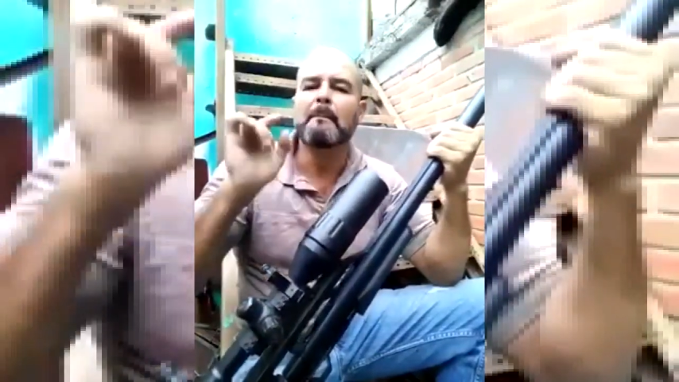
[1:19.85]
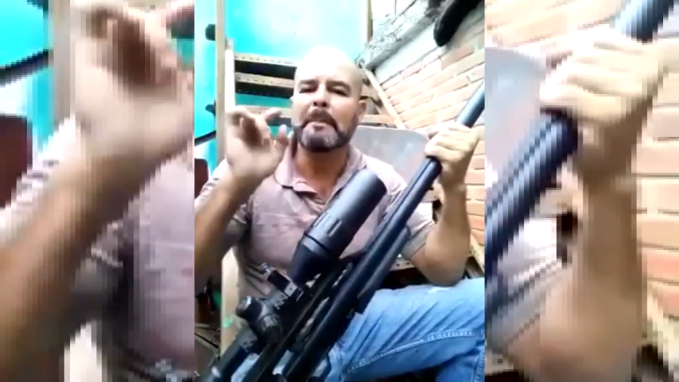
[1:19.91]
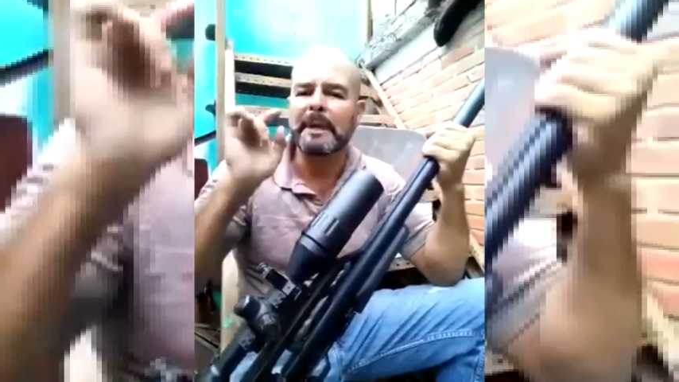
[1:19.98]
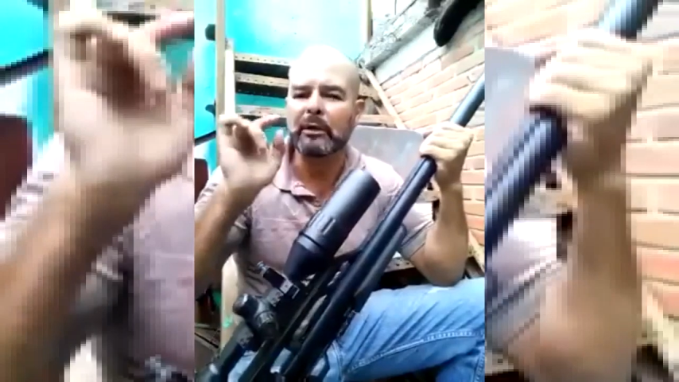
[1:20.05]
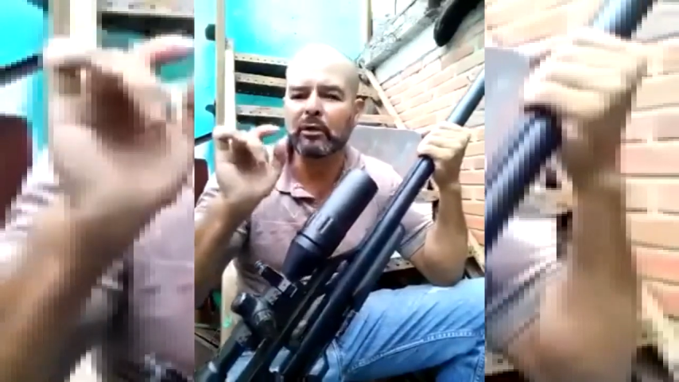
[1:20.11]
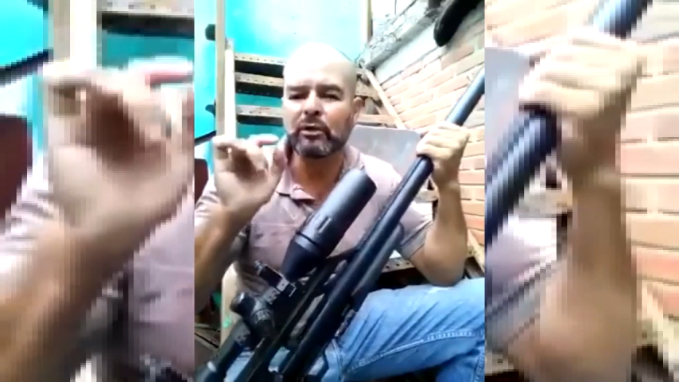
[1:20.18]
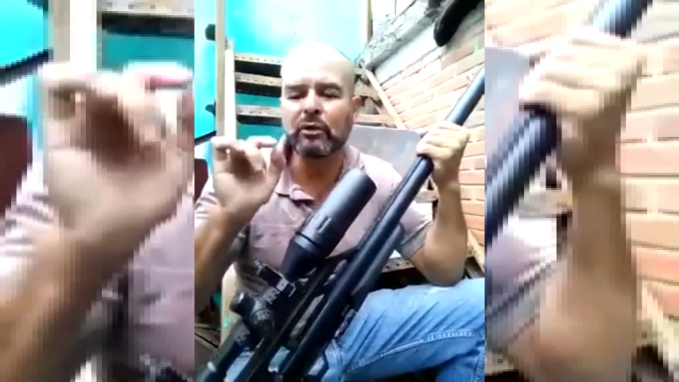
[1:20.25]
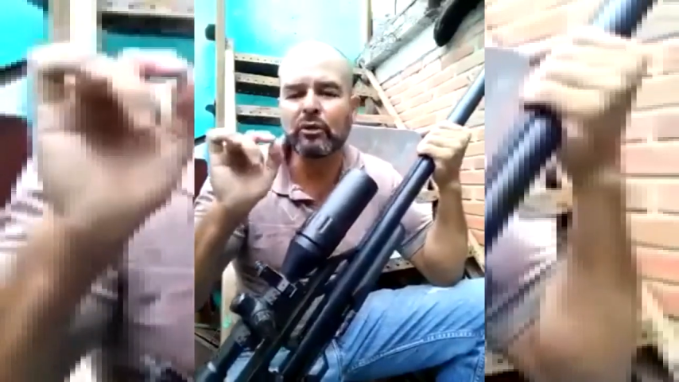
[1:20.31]

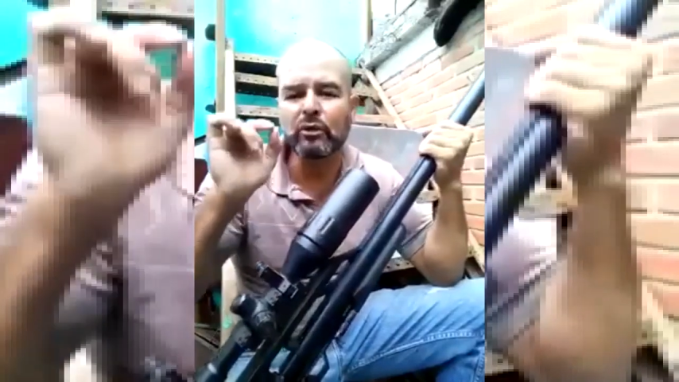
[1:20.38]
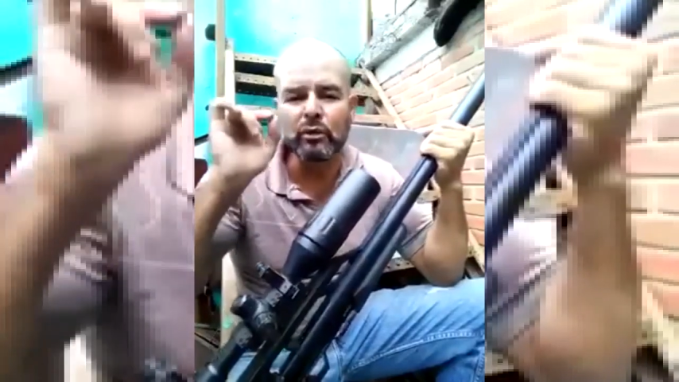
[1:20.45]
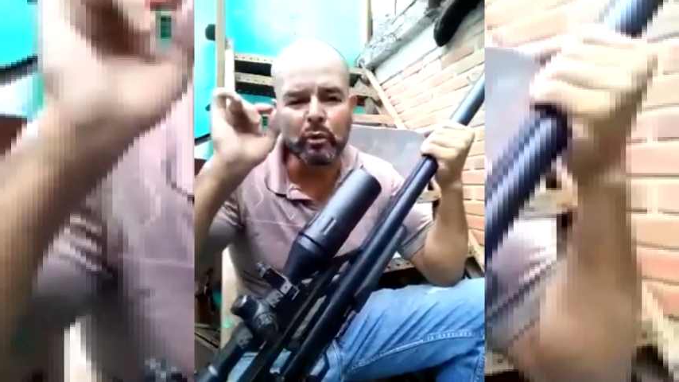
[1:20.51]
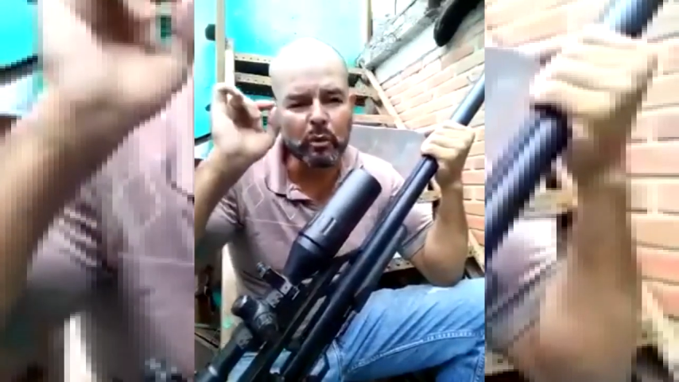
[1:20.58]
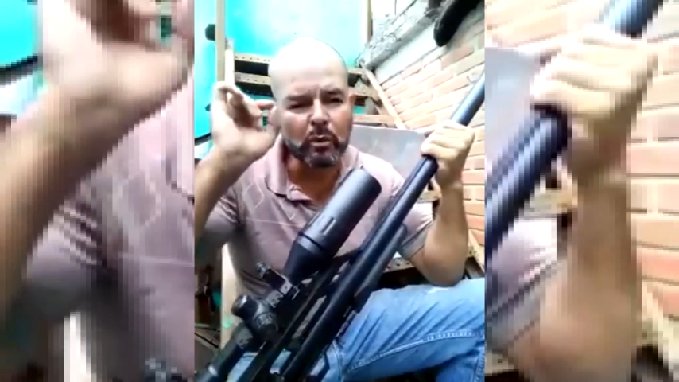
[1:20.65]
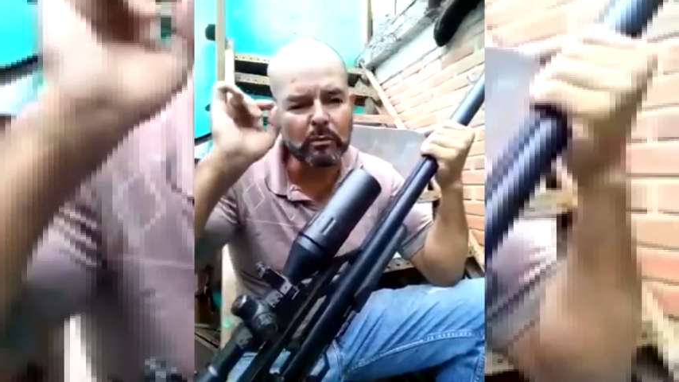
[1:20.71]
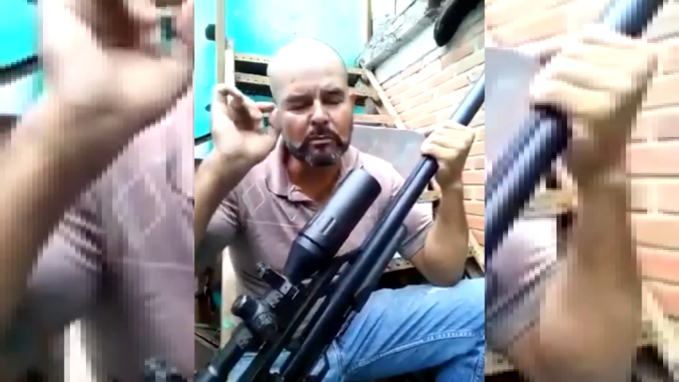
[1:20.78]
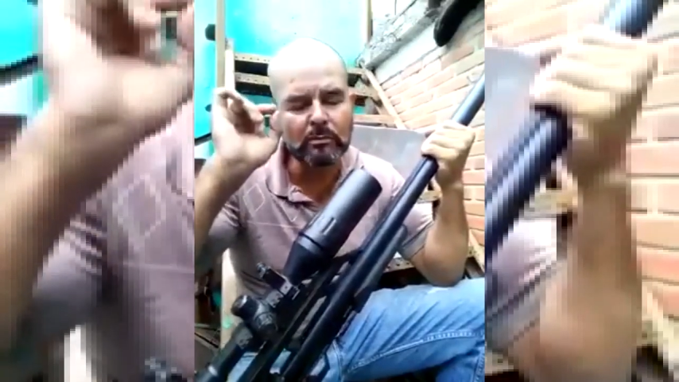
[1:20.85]
Pero
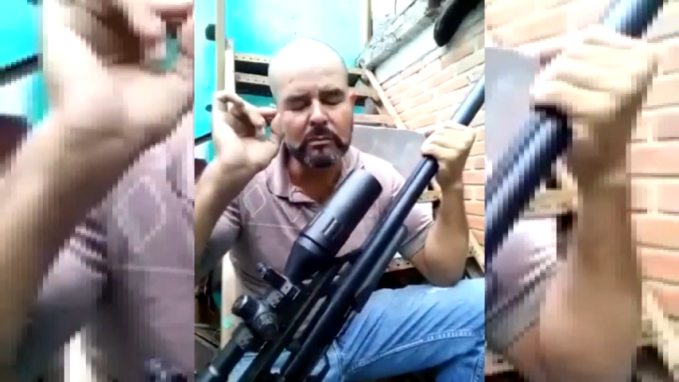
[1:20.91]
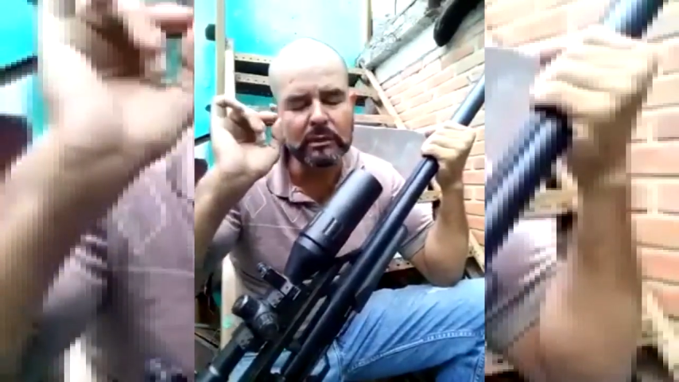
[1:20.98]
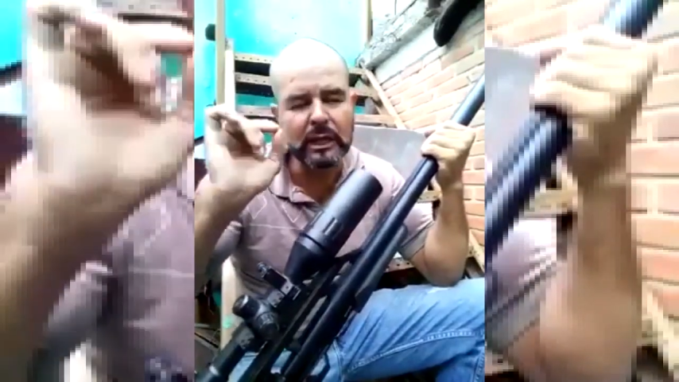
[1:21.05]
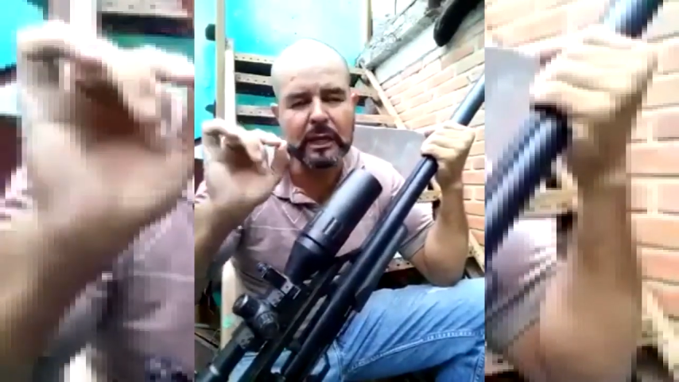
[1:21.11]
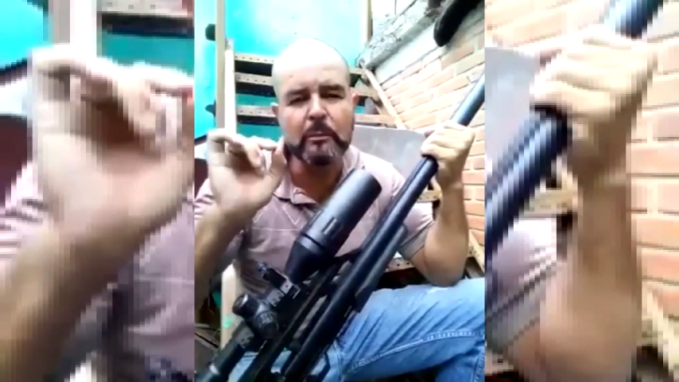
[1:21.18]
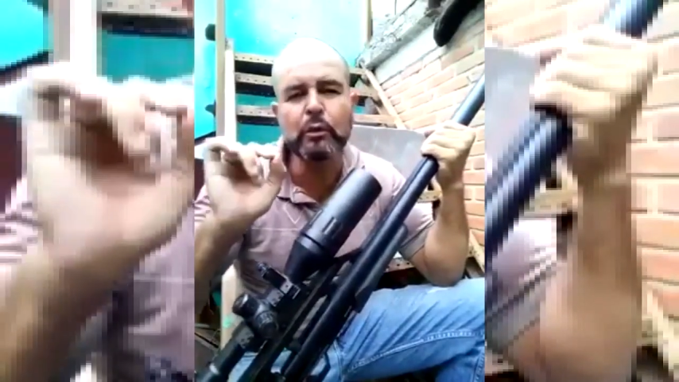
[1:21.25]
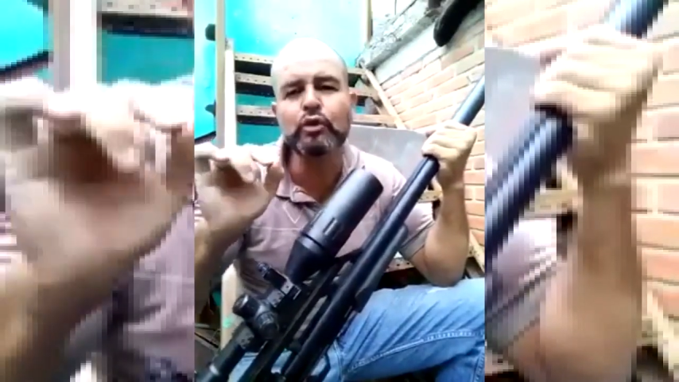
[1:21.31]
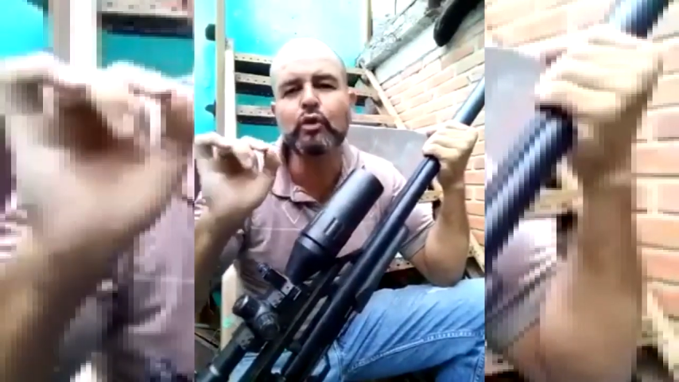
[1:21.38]

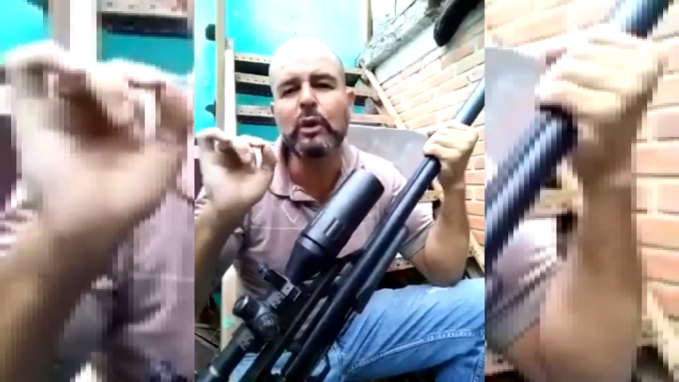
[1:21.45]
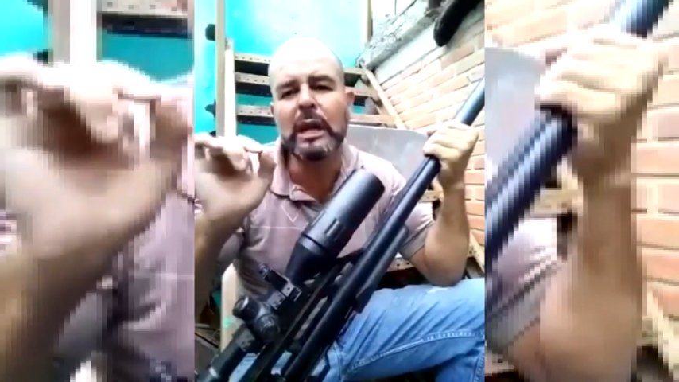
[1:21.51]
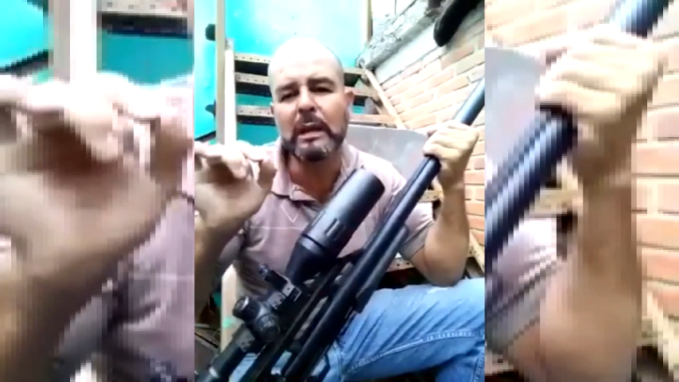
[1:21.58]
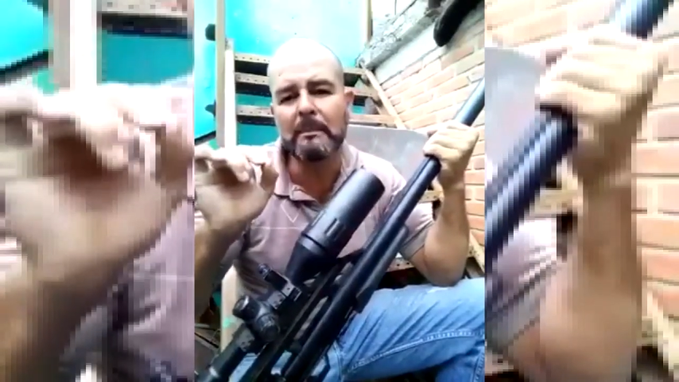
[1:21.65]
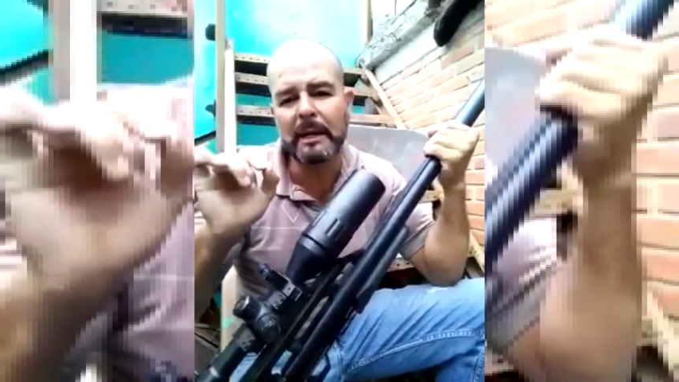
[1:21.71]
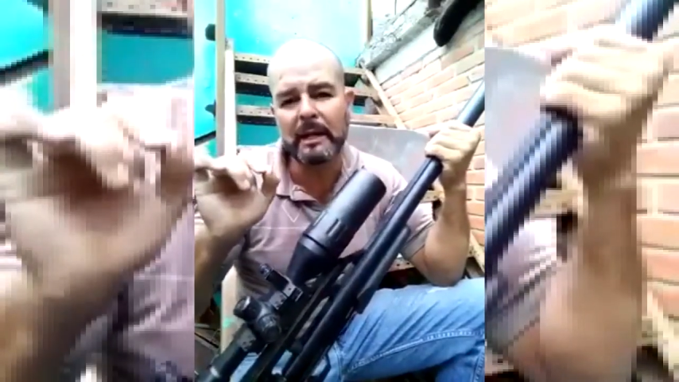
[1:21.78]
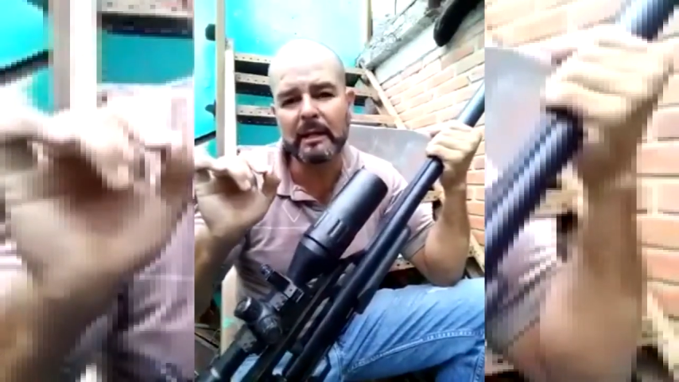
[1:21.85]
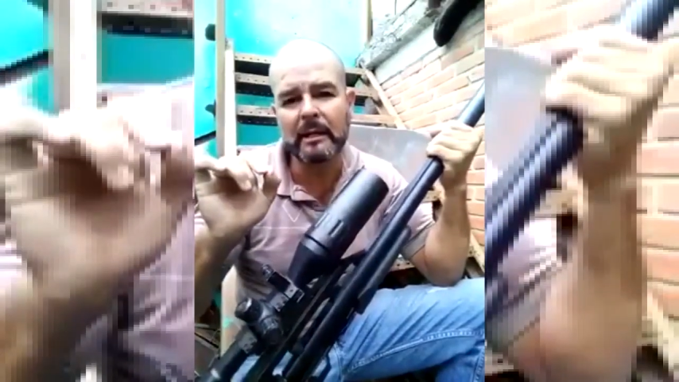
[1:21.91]
tenemos un
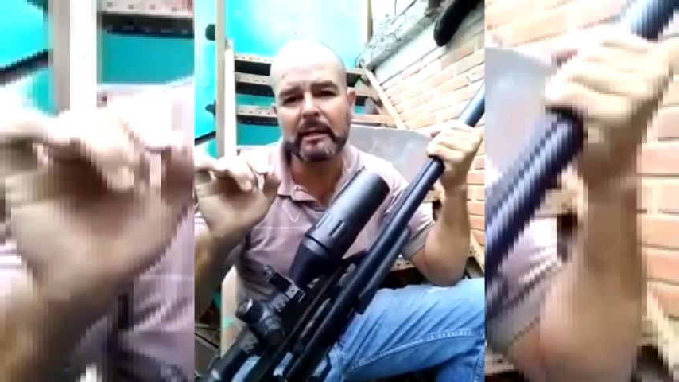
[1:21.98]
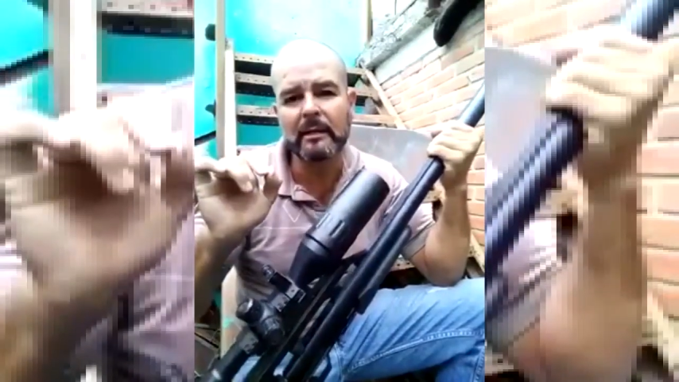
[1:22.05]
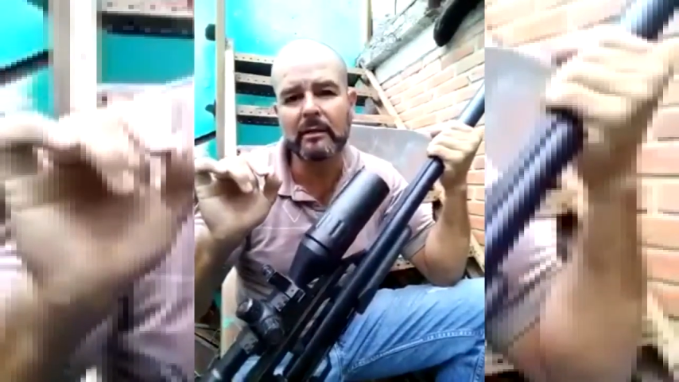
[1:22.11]
lema,